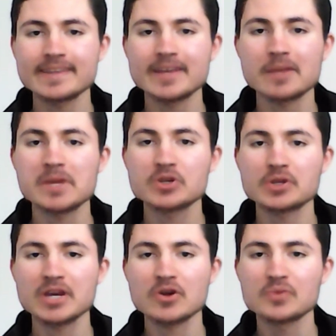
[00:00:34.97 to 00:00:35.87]
del medio
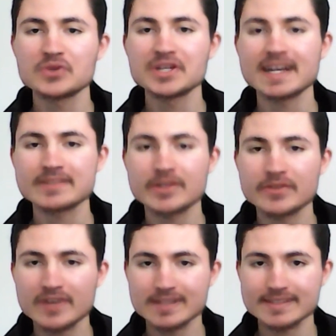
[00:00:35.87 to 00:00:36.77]
de comunicación
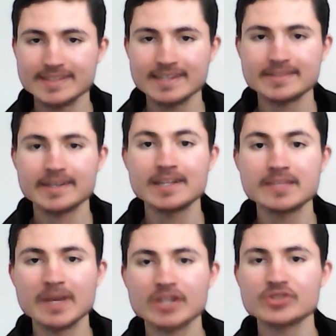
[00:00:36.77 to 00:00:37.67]
francés
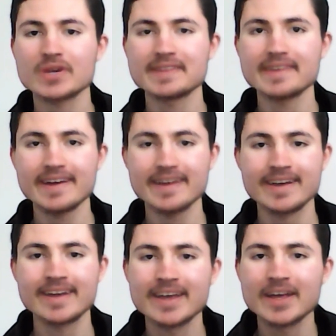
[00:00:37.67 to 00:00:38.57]
Ciclismo Actualité.
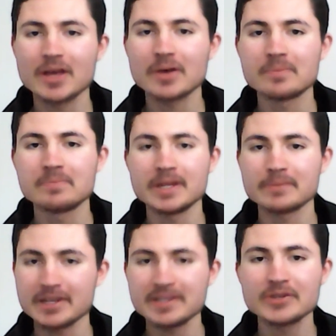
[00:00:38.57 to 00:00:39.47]

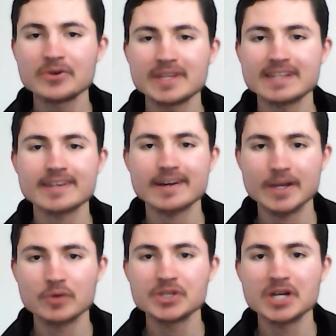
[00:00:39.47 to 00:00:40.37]
Bienvenido en esta
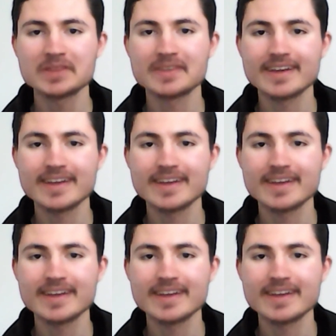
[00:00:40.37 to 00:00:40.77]
reunión.